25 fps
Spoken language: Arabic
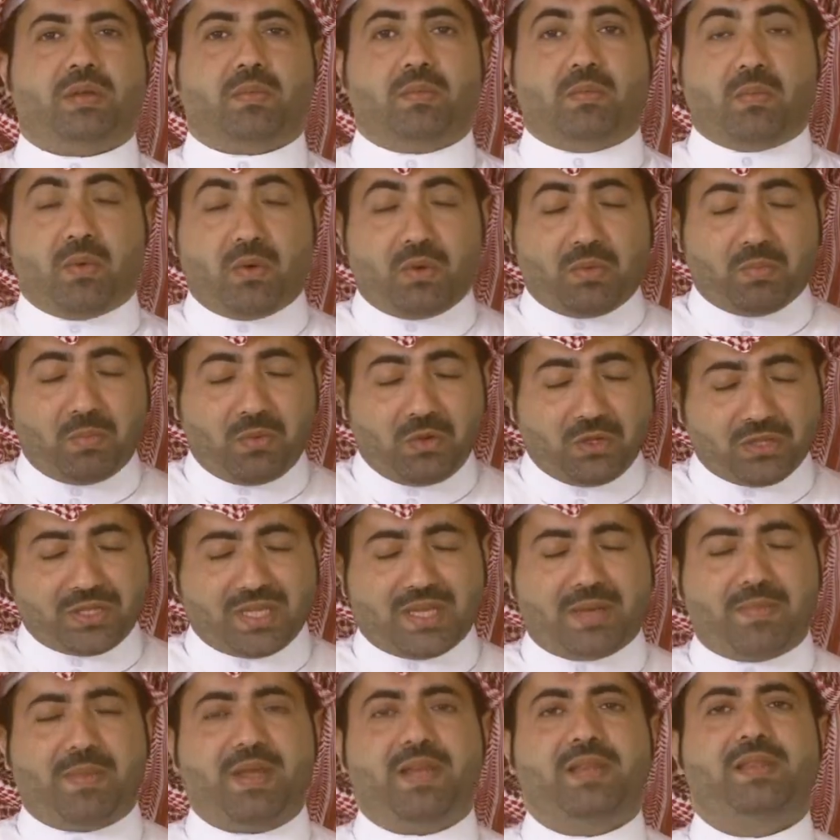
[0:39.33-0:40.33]

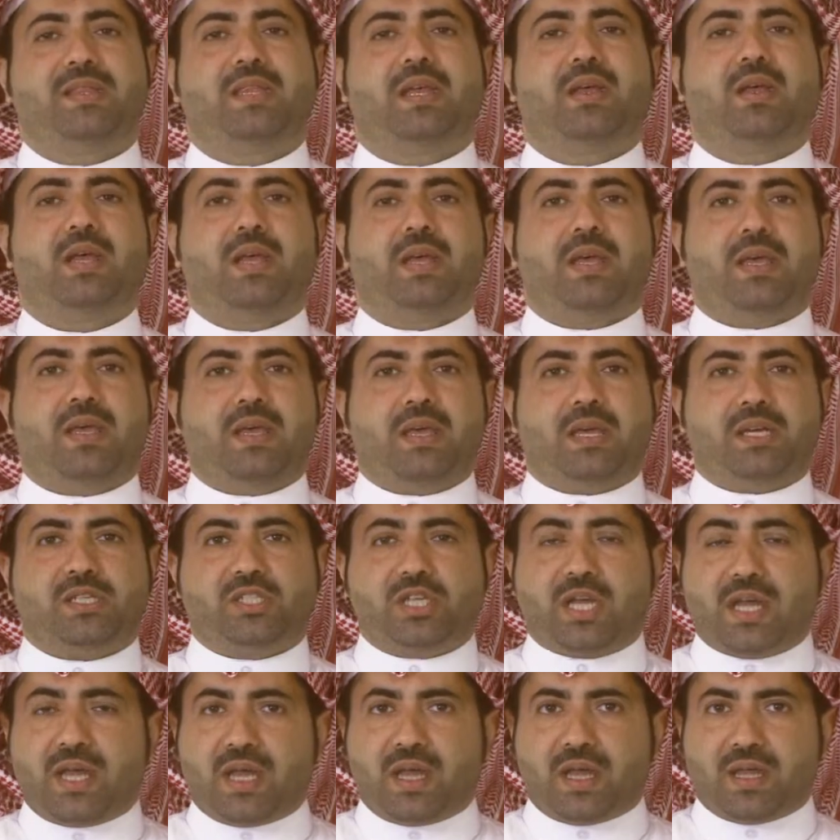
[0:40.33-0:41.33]
المعتمد هي
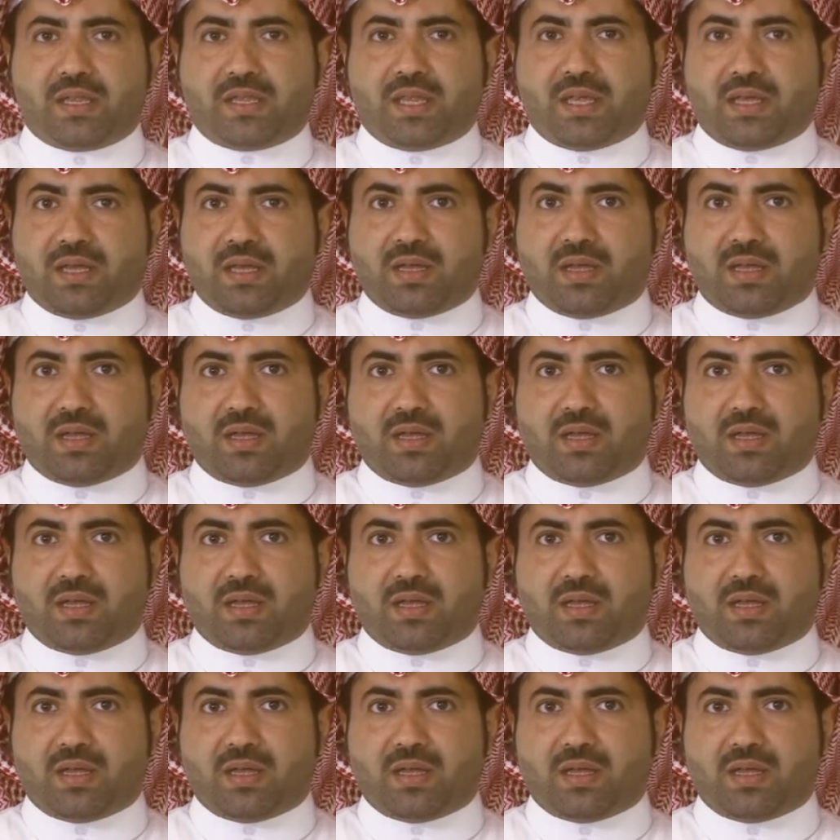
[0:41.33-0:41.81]
شهادة